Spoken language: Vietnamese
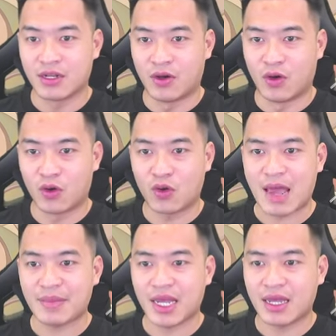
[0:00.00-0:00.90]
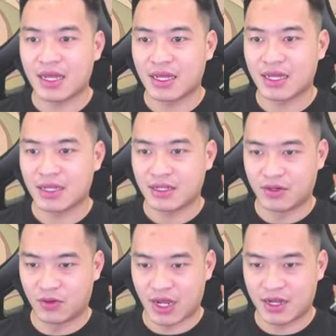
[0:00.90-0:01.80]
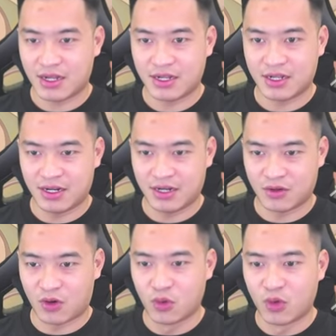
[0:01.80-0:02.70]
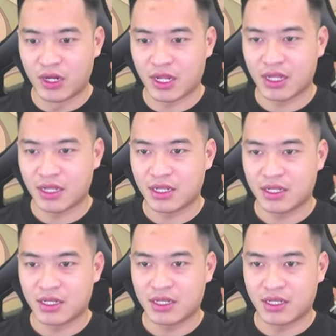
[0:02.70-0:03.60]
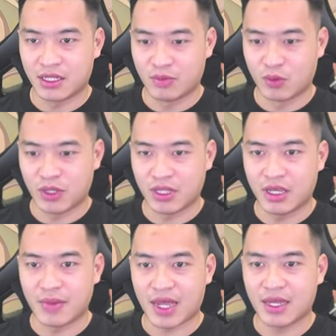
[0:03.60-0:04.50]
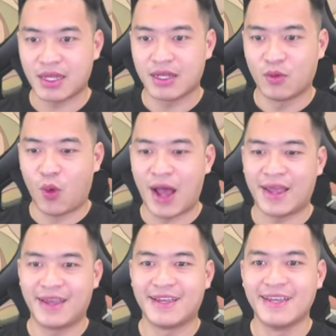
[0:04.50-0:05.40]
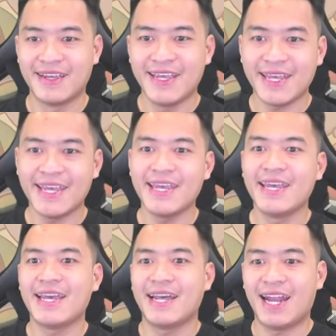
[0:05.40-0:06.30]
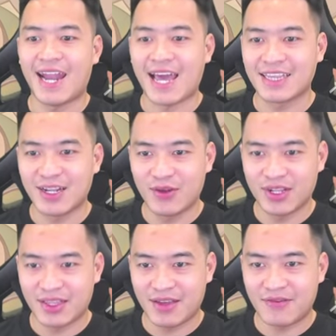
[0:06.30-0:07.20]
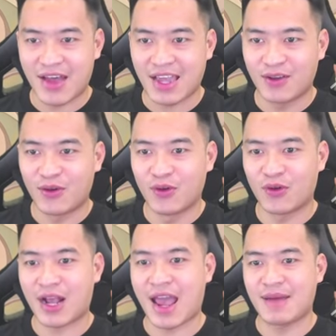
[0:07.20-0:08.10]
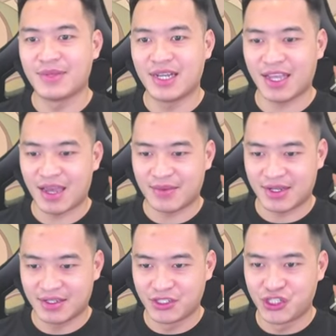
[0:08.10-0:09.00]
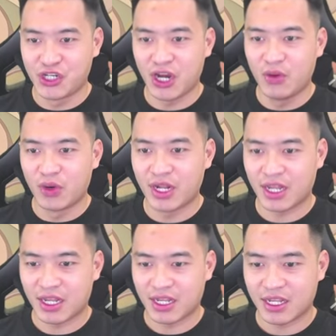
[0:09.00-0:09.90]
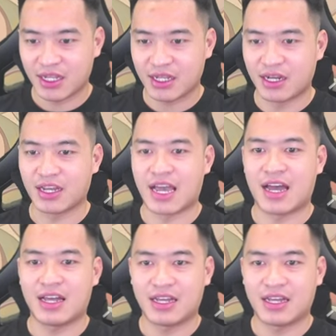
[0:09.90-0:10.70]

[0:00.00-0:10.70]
Hồ lô lam này. Kìa. Có luôn này. Tiếp tục là tím này. Ui. Lại tích lũy được thêm vài cái hồ lô cam nữa anh em ạ. Chơi luôn này. Kìa.